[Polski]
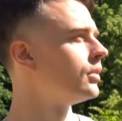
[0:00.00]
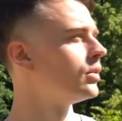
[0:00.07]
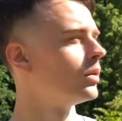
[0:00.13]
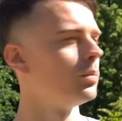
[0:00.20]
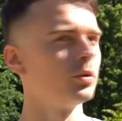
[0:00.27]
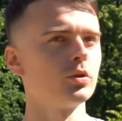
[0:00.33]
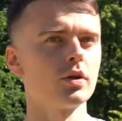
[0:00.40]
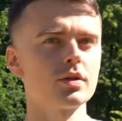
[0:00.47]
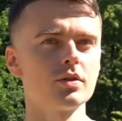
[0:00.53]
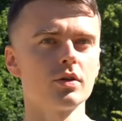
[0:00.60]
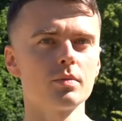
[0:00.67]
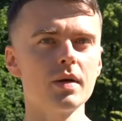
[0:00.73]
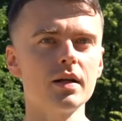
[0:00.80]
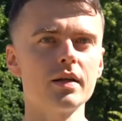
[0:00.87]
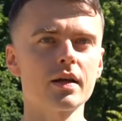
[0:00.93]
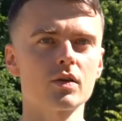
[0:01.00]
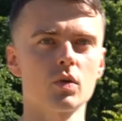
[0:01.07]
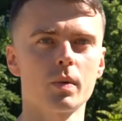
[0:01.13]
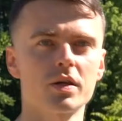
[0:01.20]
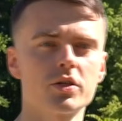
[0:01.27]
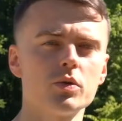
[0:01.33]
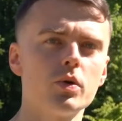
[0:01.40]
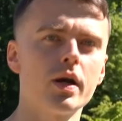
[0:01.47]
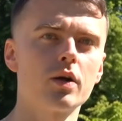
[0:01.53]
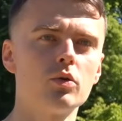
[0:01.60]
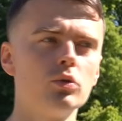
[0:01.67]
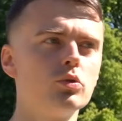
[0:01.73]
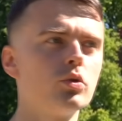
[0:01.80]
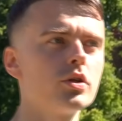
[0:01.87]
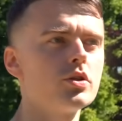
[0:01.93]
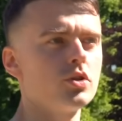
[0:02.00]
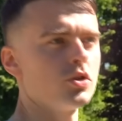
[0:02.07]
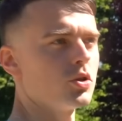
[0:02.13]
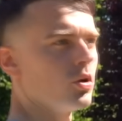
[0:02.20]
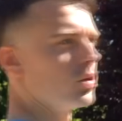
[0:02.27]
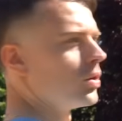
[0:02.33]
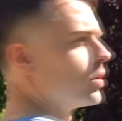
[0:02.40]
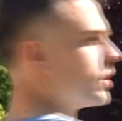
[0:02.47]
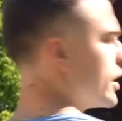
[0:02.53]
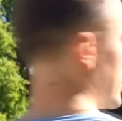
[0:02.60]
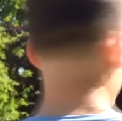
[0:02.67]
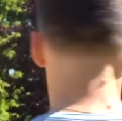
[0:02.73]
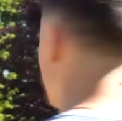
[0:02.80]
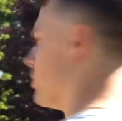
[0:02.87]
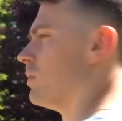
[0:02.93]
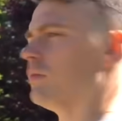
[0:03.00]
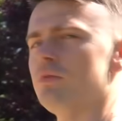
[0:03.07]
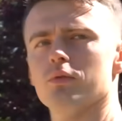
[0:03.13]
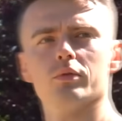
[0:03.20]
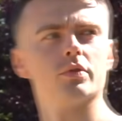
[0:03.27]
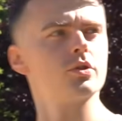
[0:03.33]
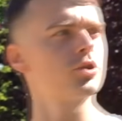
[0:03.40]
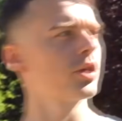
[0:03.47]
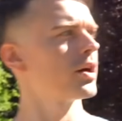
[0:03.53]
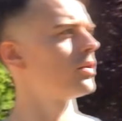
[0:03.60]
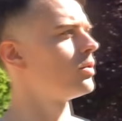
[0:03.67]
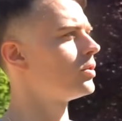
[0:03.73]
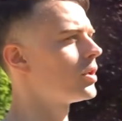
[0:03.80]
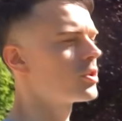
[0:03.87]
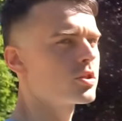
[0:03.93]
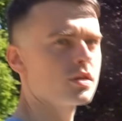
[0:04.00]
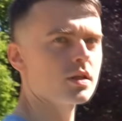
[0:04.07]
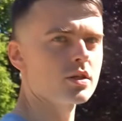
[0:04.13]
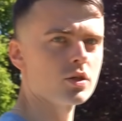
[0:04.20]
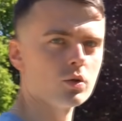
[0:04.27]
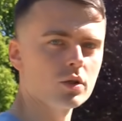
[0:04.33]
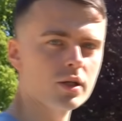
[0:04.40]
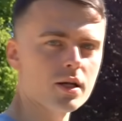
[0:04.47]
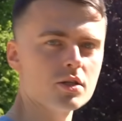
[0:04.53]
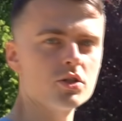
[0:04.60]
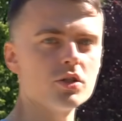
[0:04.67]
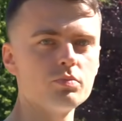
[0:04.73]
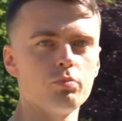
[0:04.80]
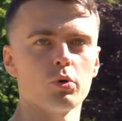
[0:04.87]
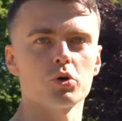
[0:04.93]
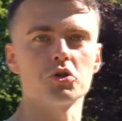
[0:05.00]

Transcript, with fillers: No bo to jest normalne, jak zobaczyło, jak kulturyści się oglądają w lustrze, to też się zaczęło kręcić, bo